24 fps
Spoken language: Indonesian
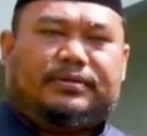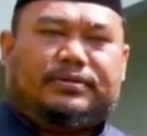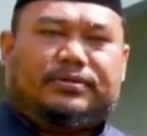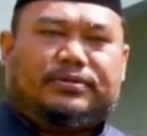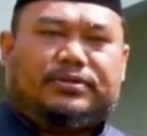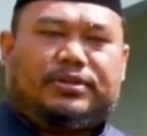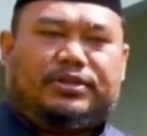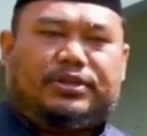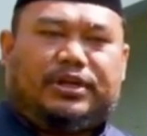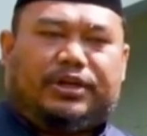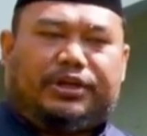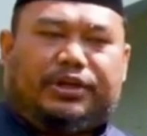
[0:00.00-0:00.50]

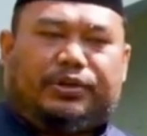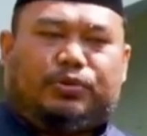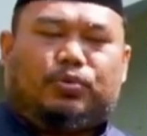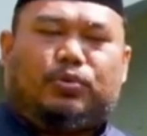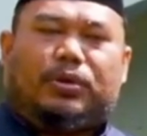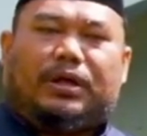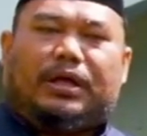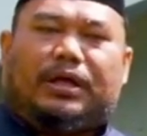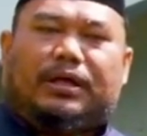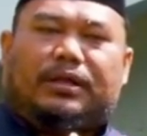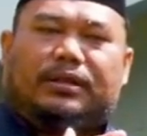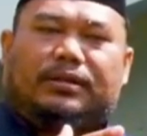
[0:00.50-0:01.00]
Sejak
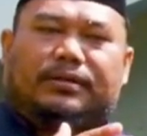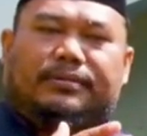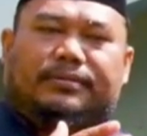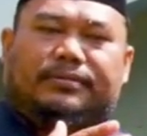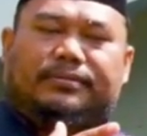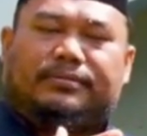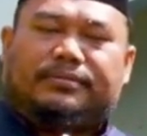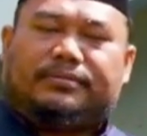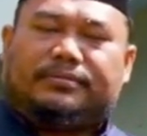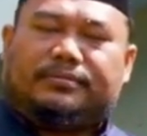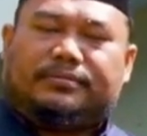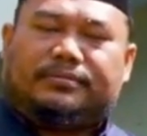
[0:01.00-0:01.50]
itulah
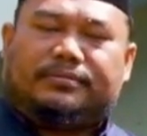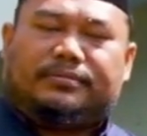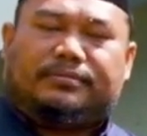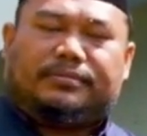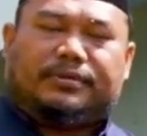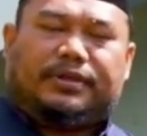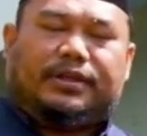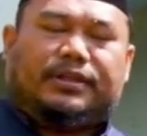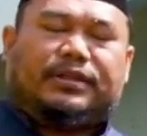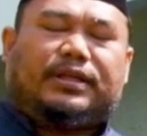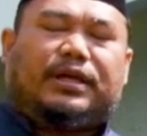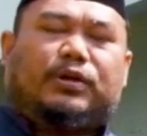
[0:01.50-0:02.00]

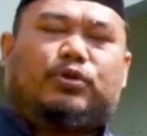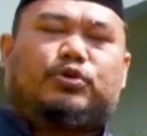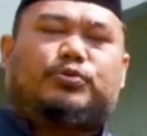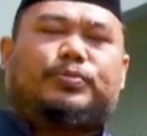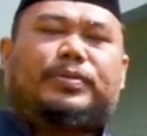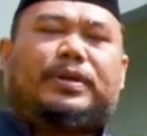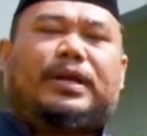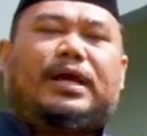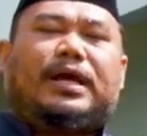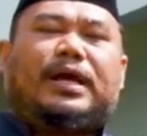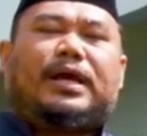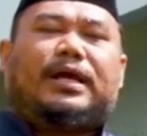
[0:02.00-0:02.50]
kita harus
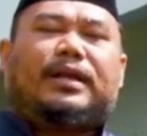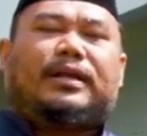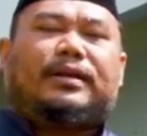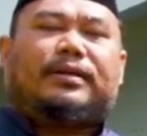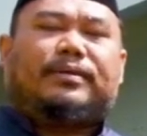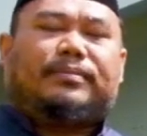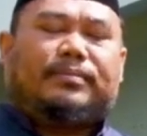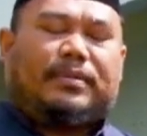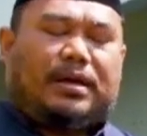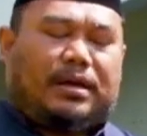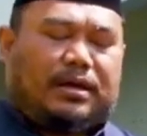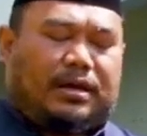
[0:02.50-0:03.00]
menahan
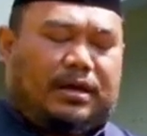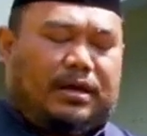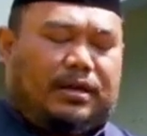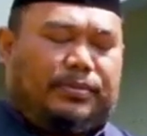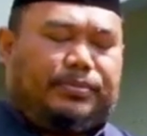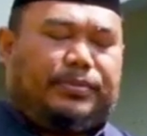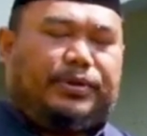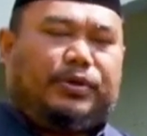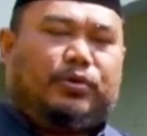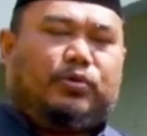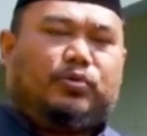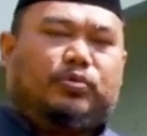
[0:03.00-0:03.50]
makan
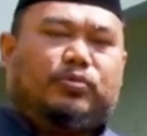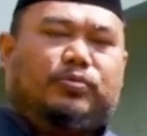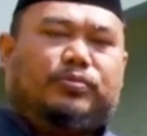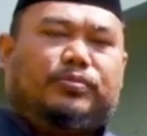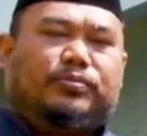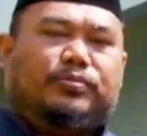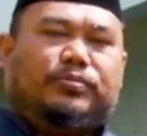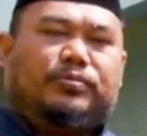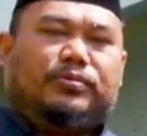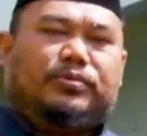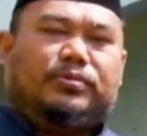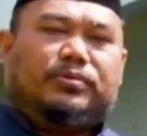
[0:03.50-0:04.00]
minum
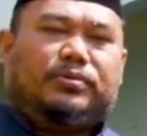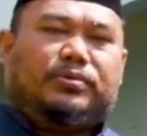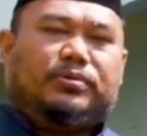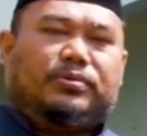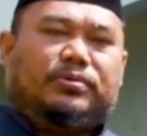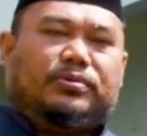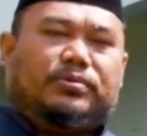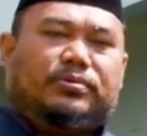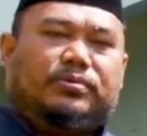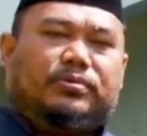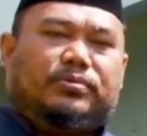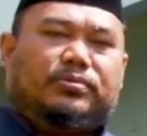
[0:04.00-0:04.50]

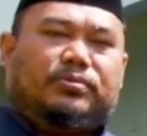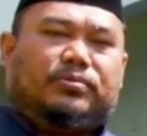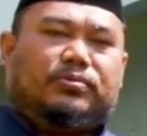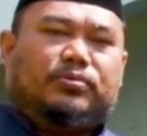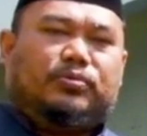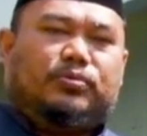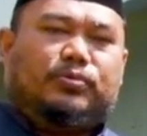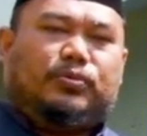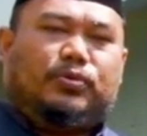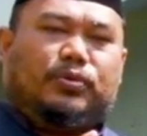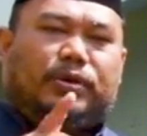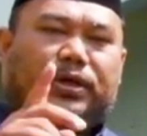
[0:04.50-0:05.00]

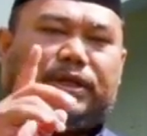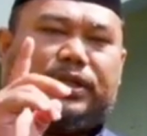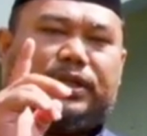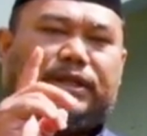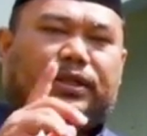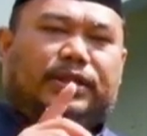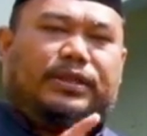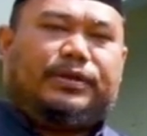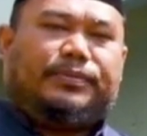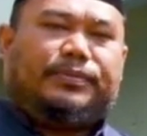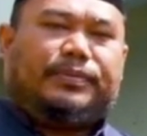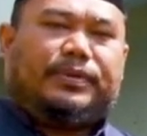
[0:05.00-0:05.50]
hubungan
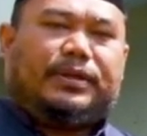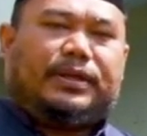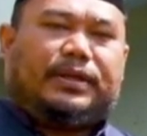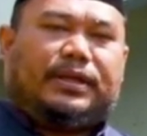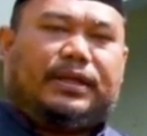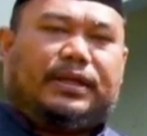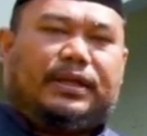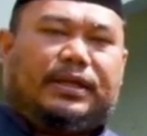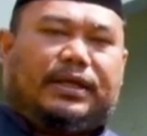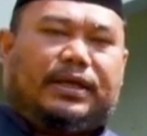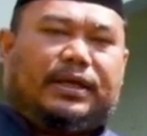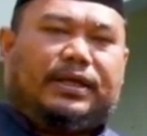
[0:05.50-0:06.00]
intim dan
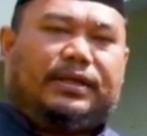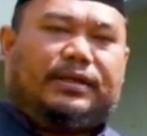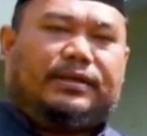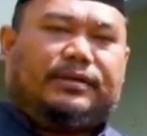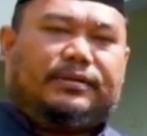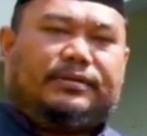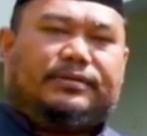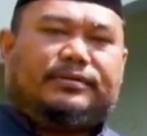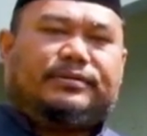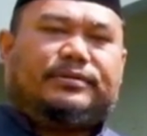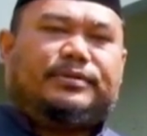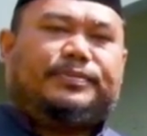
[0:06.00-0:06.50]
lain-lain
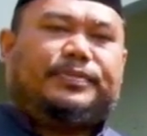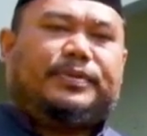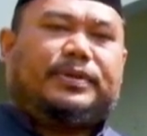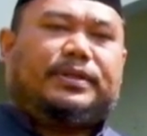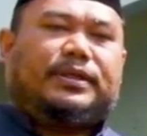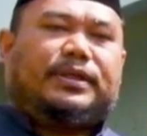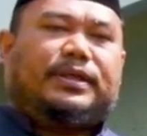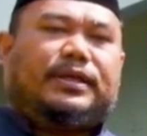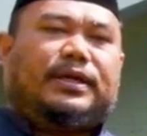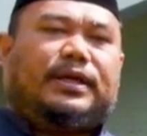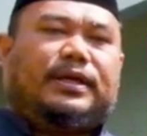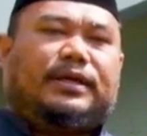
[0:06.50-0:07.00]

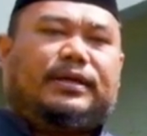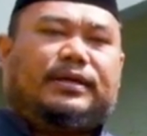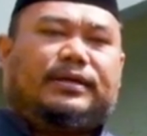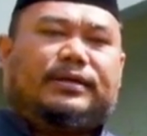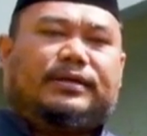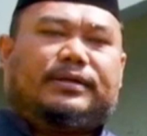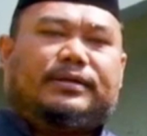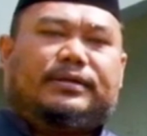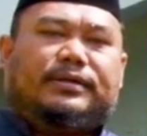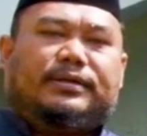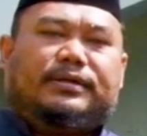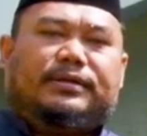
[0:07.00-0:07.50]
seperti yang
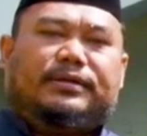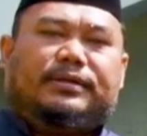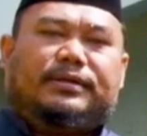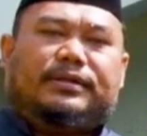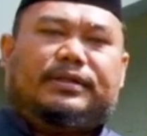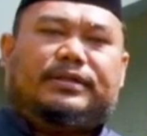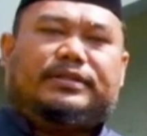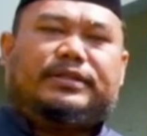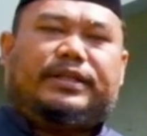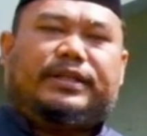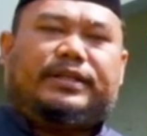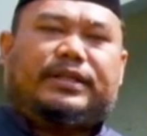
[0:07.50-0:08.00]

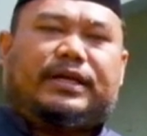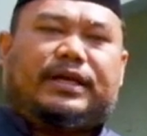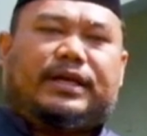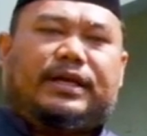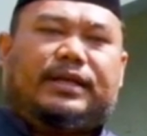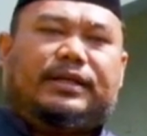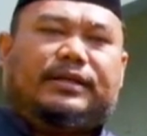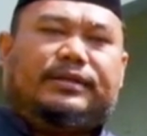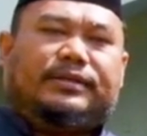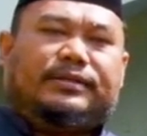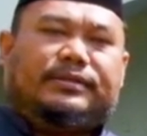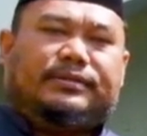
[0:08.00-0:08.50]

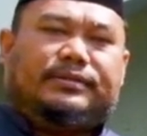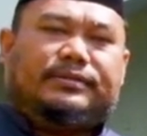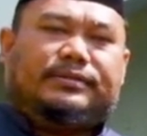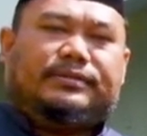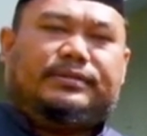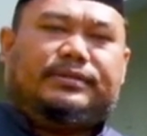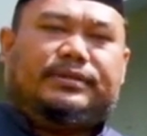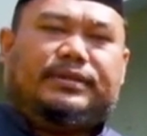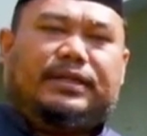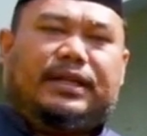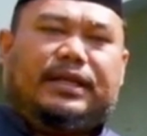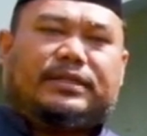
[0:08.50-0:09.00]
diceritakan
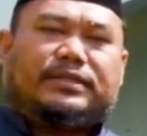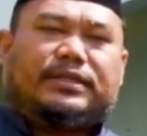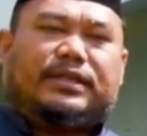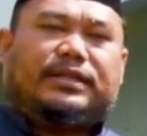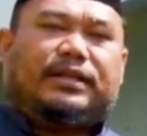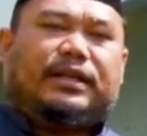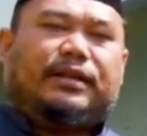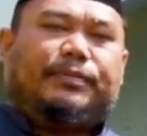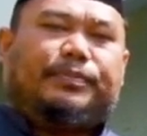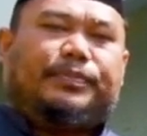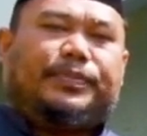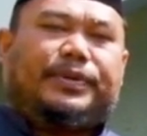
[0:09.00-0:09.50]
dijelaskan
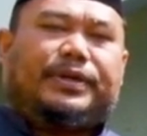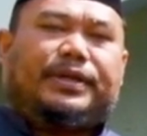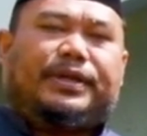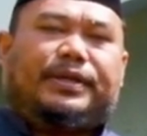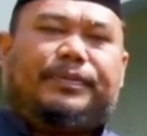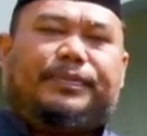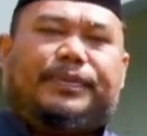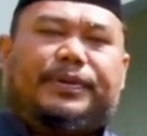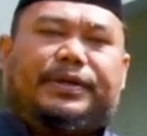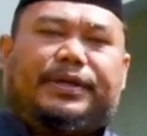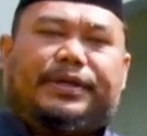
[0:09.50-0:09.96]
dalam pikir.